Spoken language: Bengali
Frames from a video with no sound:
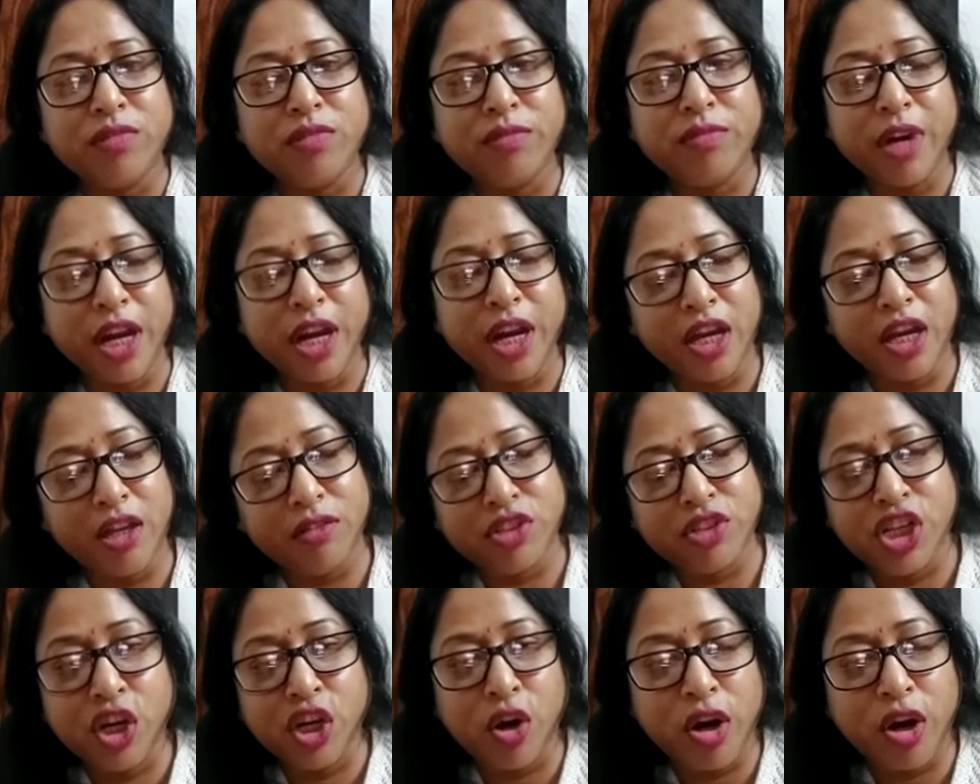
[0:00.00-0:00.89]
মানে
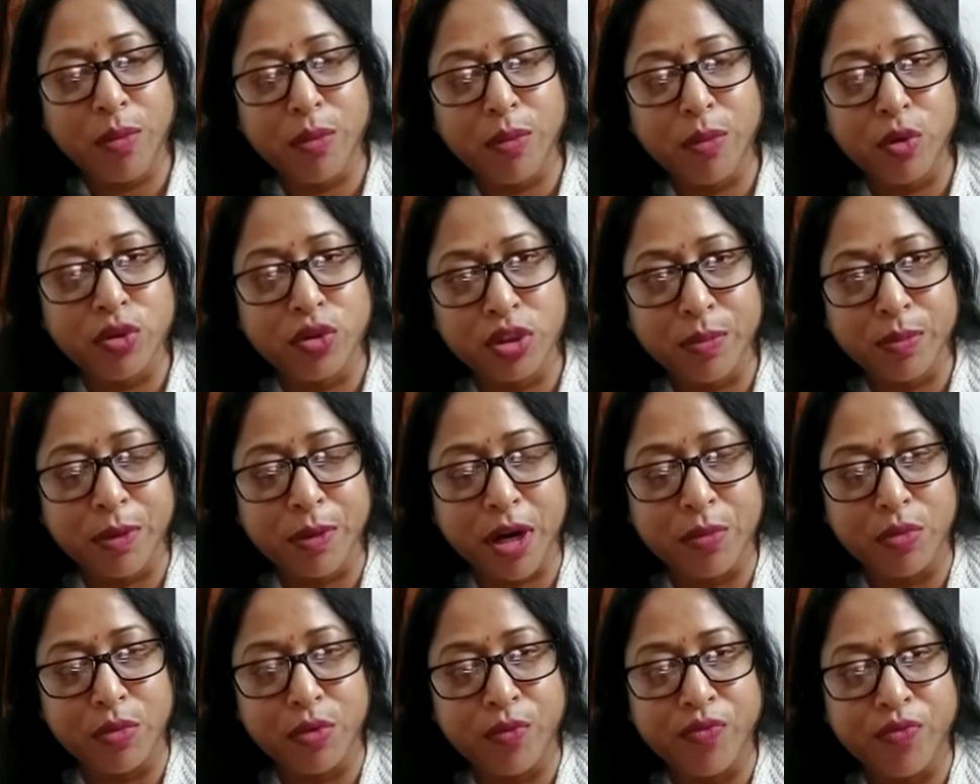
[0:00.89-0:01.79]
শিখরে পৌঁছতে
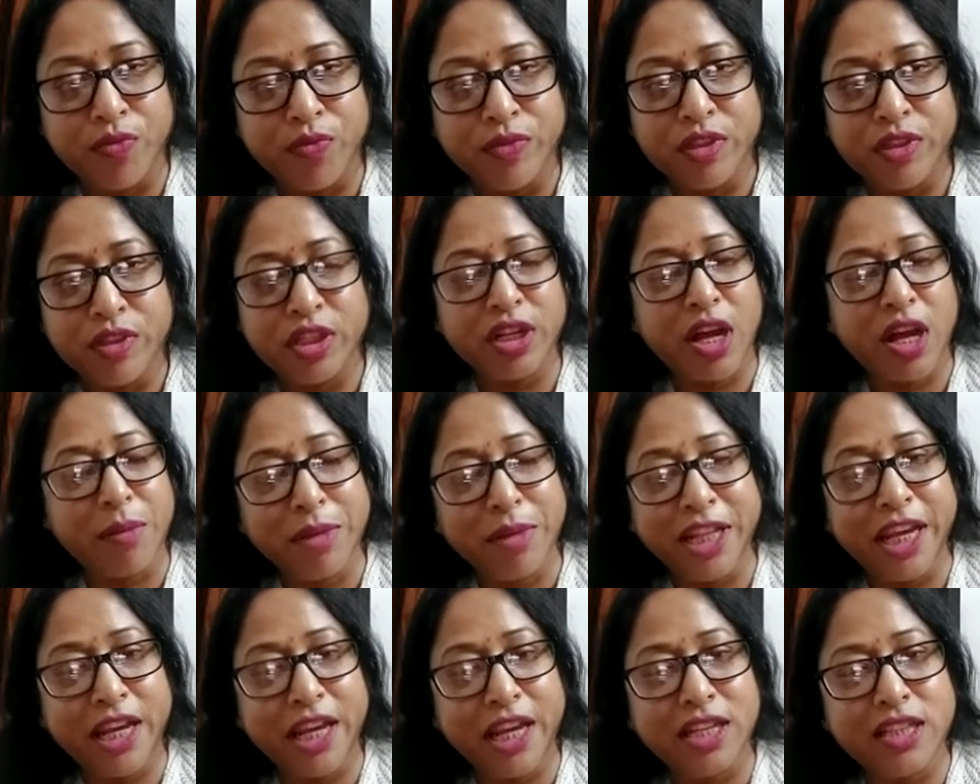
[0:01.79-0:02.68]
পারবো যেটা আমি
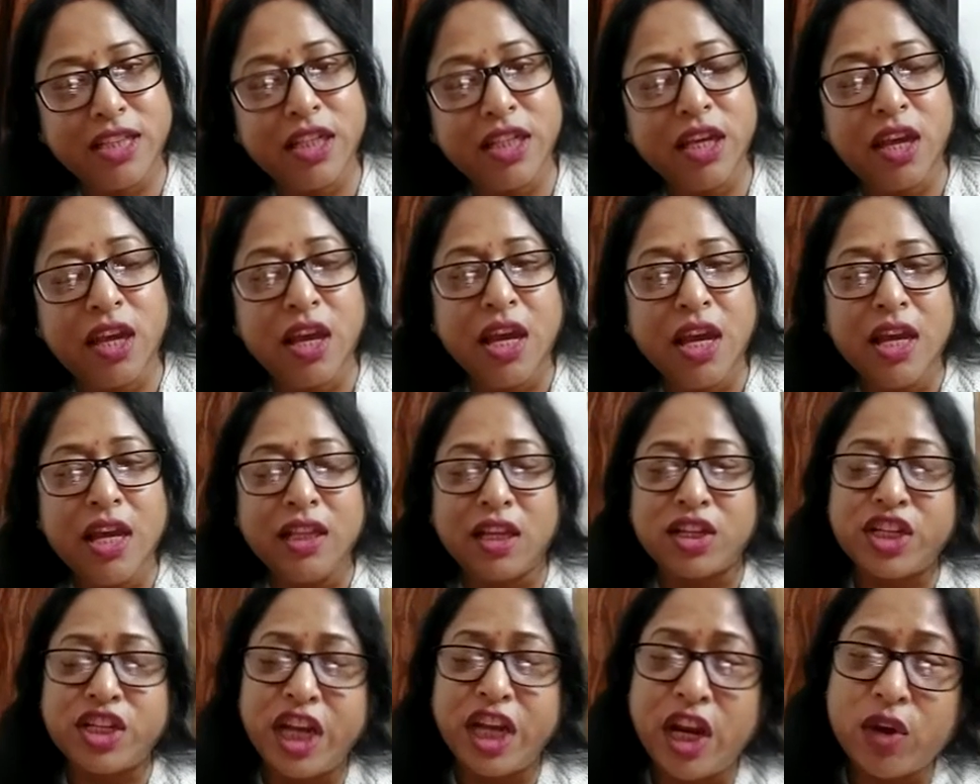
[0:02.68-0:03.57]
দেখেছি তা
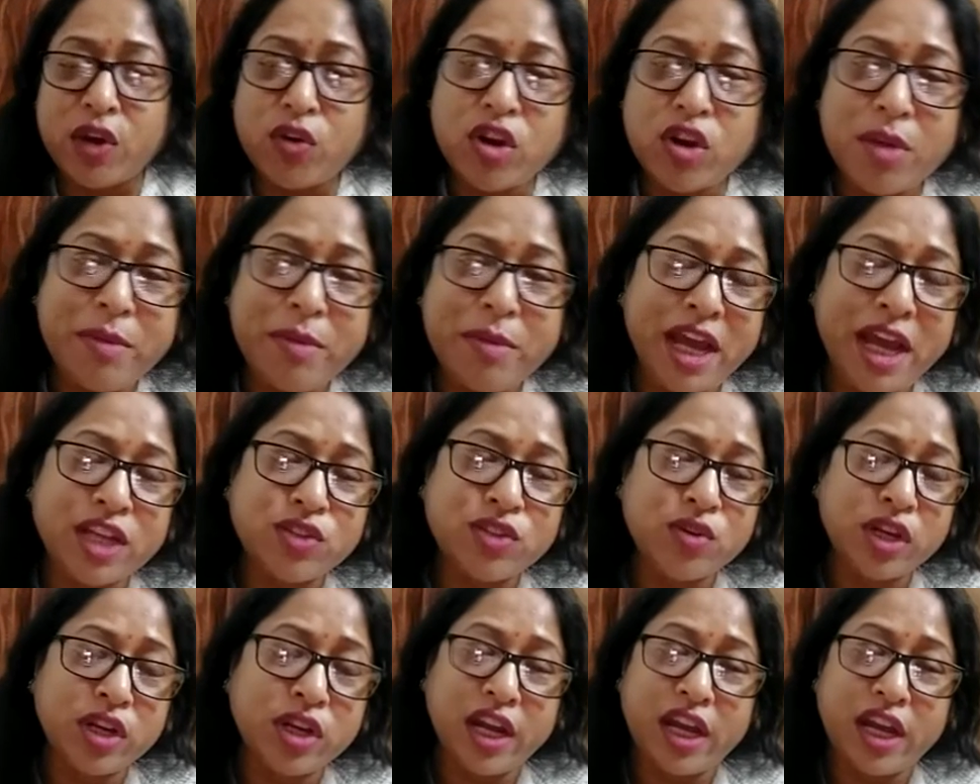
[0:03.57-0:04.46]
সেরকম আমি
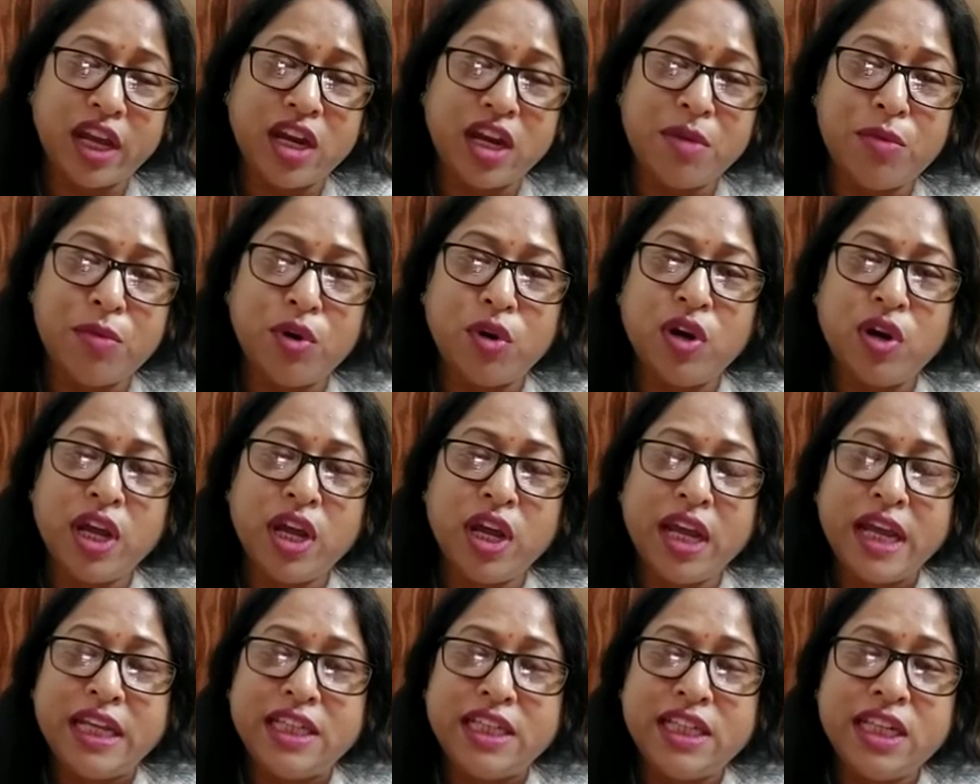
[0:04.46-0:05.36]
একজনকে ডেকে নেব
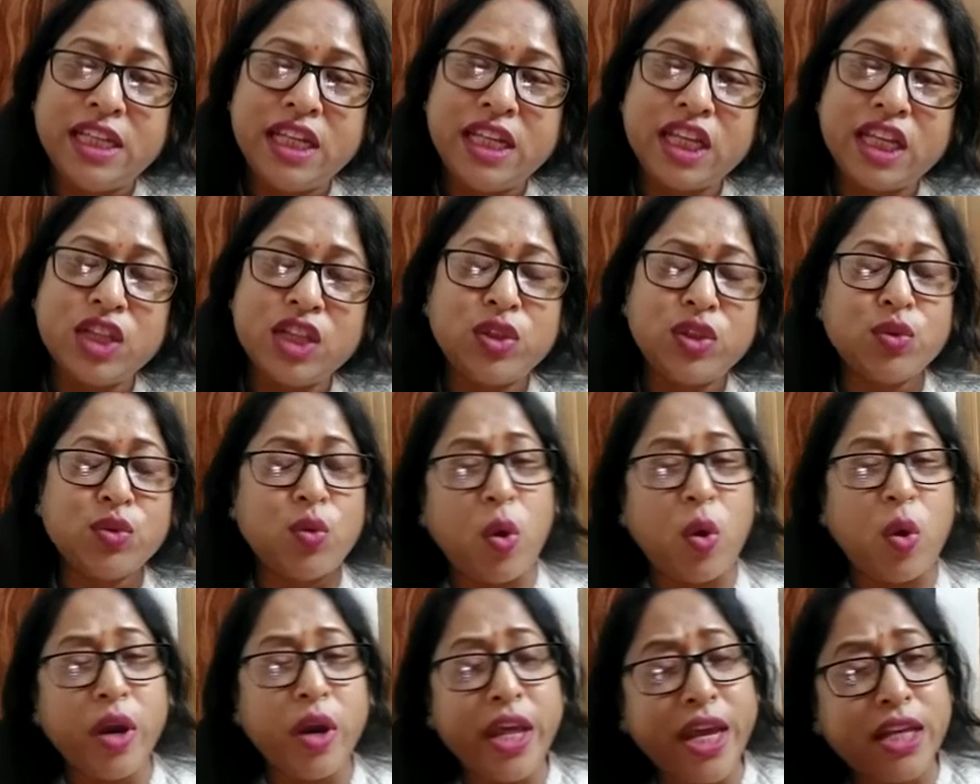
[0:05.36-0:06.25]
যিনি কিন্তু
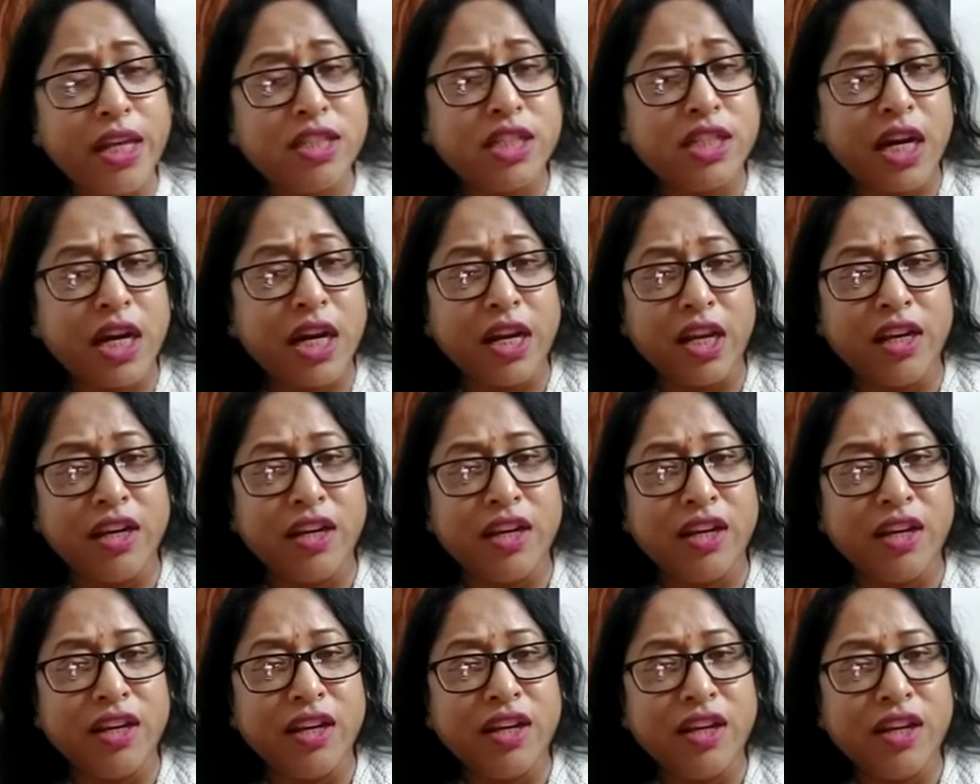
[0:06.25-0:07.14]
অনেক জানেন
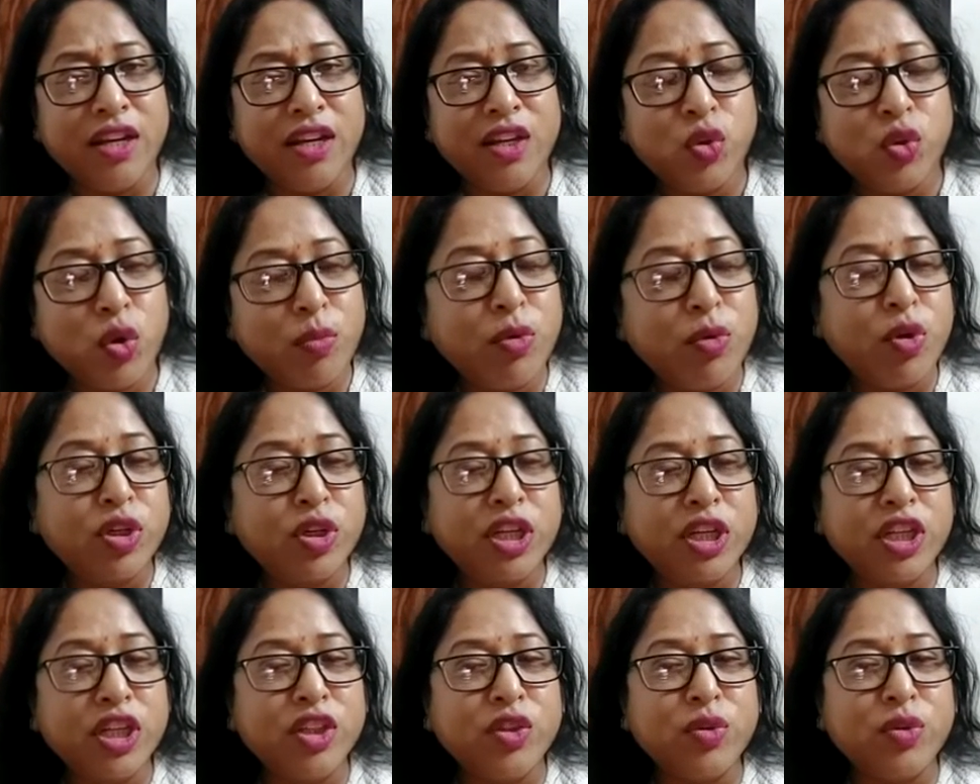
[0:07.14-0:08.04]
তবুও
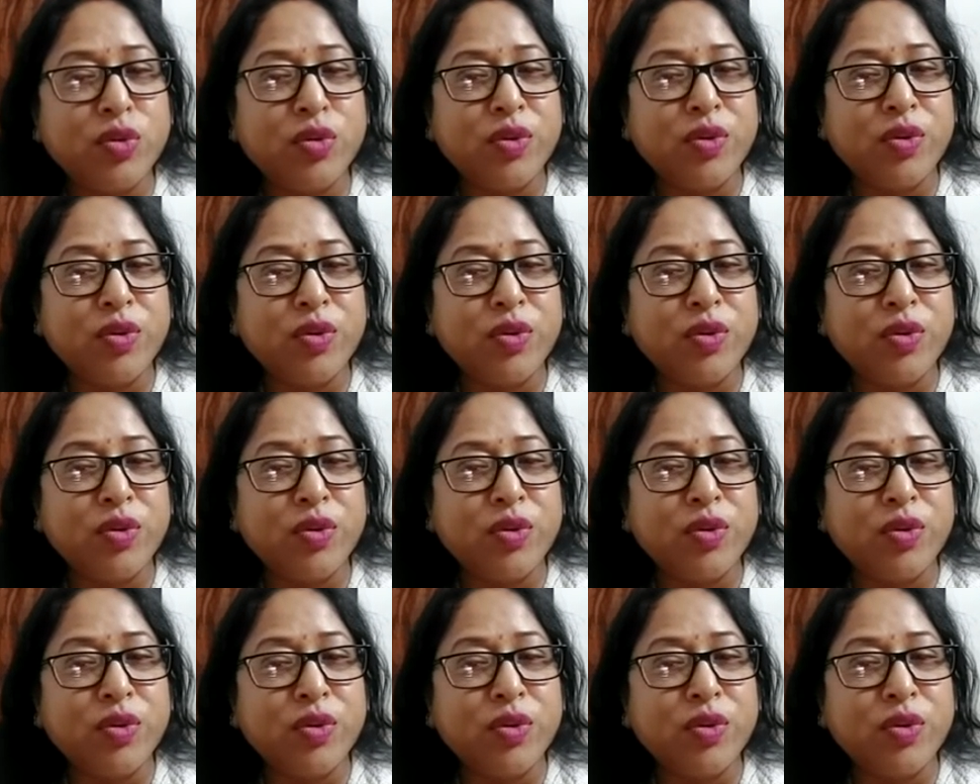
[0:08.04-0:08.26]
কিন্তু